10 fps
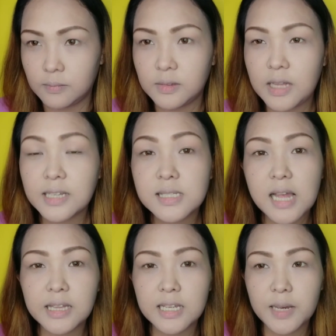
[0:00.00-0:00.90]
Next
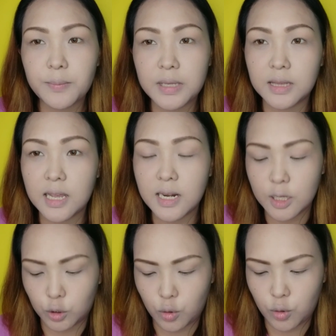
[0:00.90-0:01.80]
natin gamitin
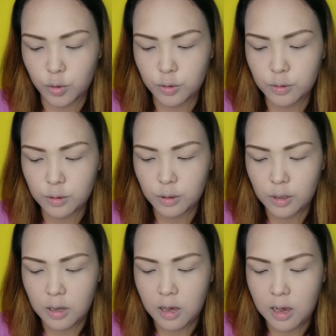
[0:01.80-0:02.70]
itong
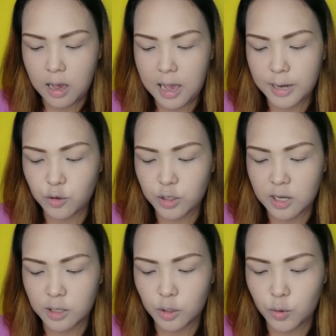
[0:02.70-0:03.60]
ano
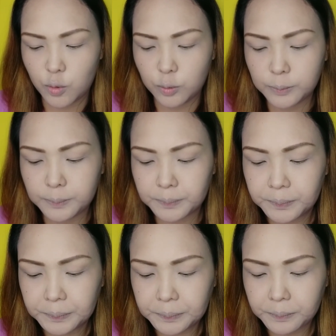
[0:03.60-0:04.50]
niya, yung
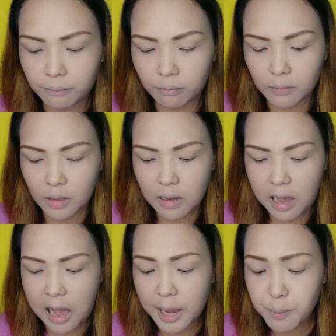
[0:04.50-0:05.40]

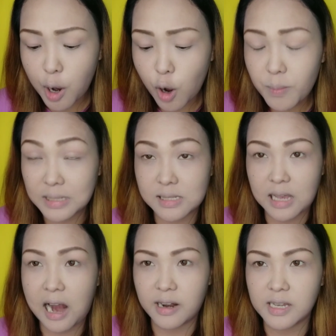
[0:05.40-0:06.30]
eyebrow
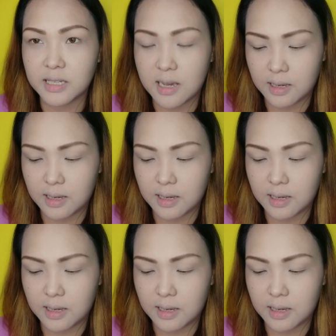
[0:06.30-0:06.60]
mascara niya.